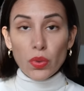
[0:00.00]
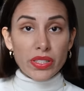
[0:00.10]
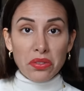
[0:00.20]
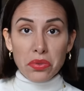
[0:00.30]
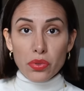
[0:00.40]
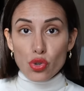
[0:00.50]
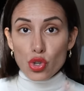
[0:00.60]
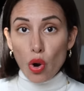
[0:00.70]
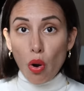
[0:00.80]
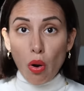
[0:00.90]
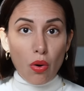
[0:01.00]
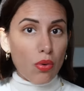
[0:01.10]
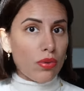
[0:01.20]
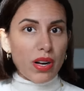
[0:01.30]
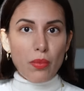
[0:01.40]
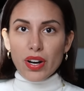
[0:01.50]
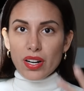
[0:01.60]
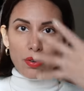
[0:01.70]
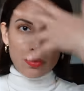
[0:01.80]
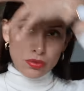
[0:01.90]
Hubo incluso un show, una
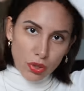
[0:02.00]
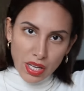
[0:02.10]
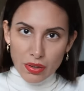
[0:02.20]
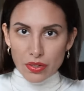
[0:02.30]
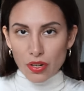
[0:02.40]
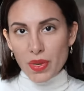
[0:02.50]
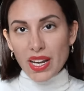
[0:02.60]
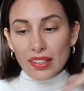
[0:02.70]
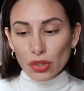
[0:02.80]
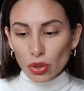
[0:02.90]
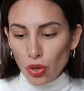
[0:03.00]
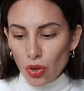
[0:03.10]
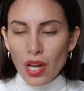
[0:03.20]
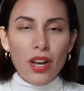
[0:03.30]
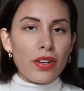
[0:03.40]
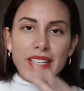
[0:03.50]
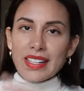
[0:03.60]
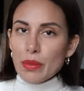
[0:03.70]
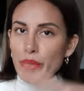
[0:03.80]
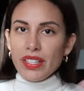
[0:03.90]
mujer con un tocado enorme cantó. O sea,
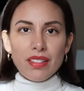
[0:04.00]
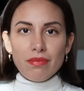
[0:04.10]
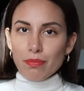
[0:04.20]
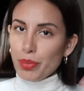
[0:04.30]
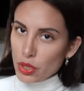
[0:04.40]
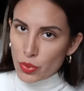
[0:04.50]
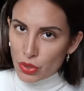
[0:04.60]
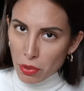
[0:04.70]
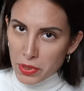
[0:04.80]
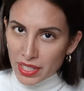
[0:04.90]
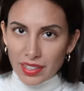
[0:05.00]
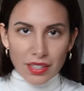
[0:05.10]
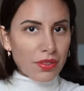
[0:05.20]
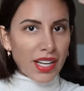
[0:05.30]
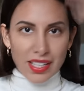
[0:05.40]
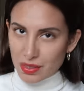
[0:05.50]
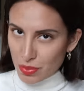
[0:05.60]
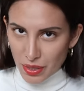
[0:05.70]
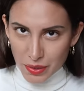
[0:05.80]
realmente presupuesto había, tiraron la casa por la